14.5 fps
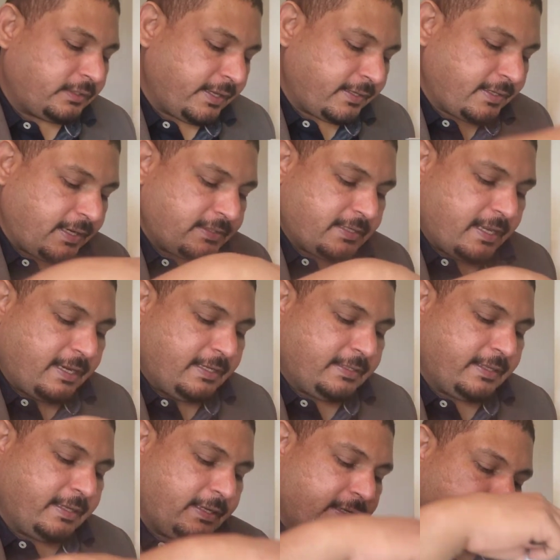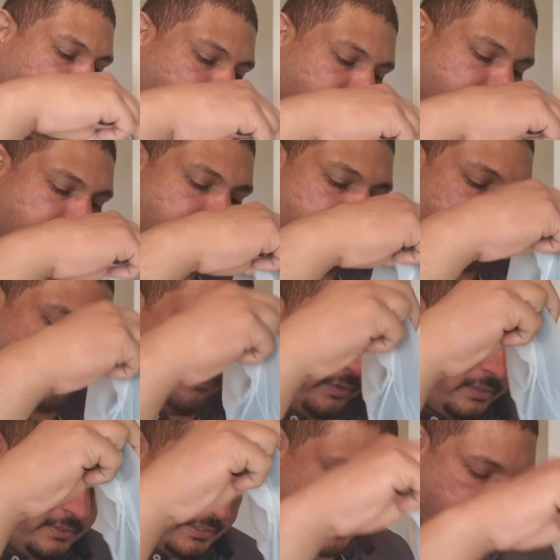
देखना चाह रहे थे कि इनके अंदर डिफरेंस